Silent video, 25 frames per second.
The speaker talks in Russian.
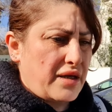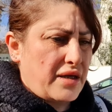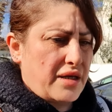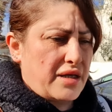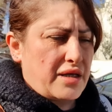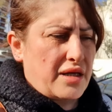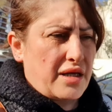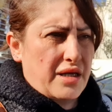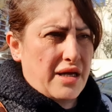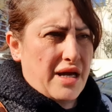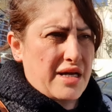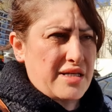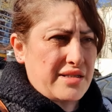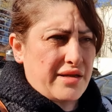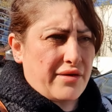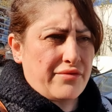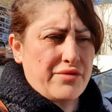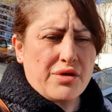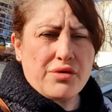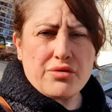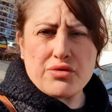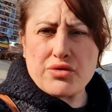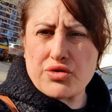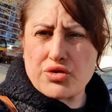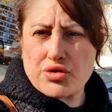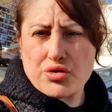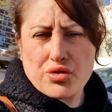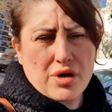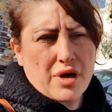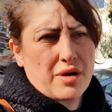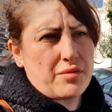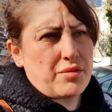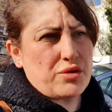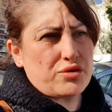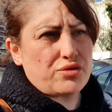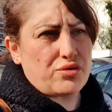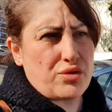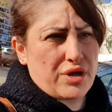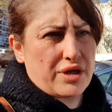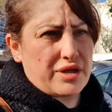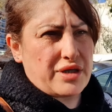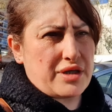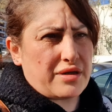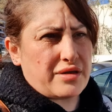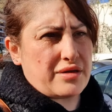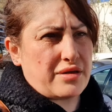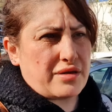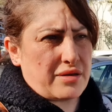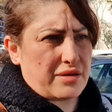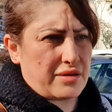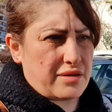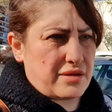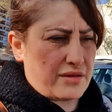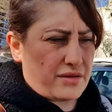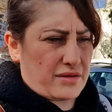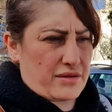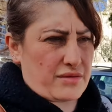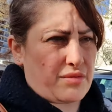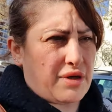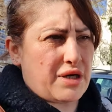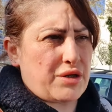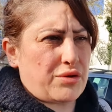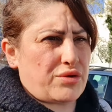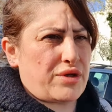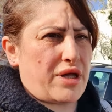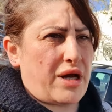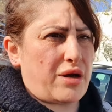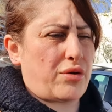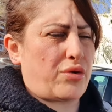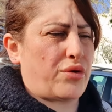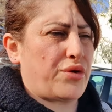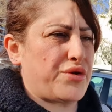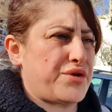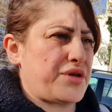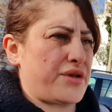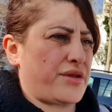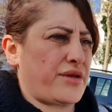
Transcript: И основную всю работу они мою находят.